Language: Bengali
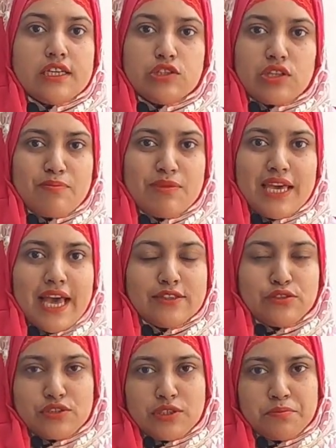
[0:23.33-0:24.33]
কিন্তু আমি
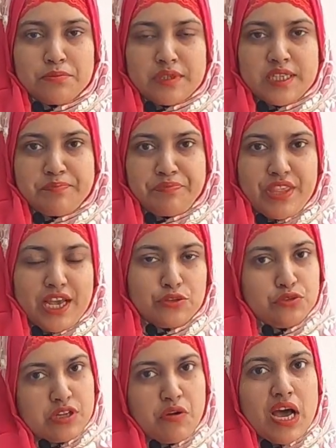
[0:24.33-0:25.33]
এতটা মানে
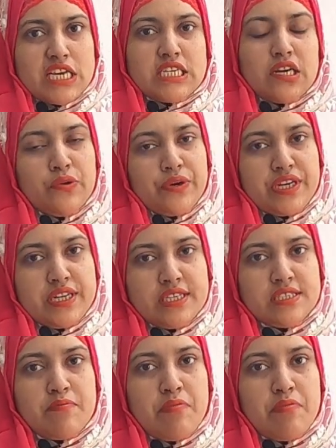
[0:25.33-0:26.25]
এতটাও আশা করিনি